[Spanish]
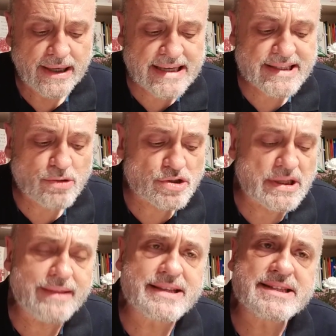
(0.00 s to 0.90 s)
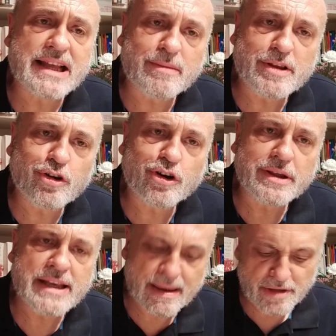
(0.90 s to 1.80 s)
es de usted
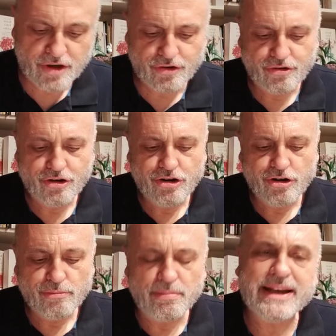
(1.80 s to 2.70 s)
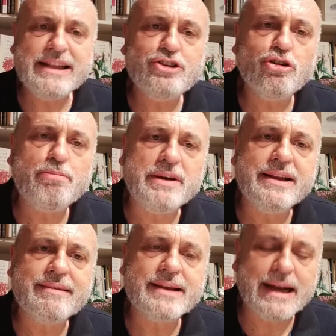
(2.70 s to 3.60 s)
servidor y amigo Benito
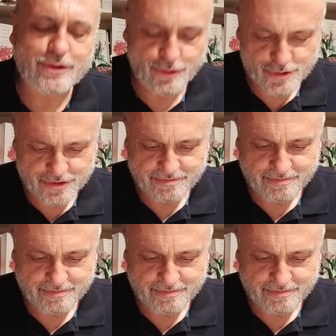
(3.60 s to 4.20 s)
Pérez Caldós.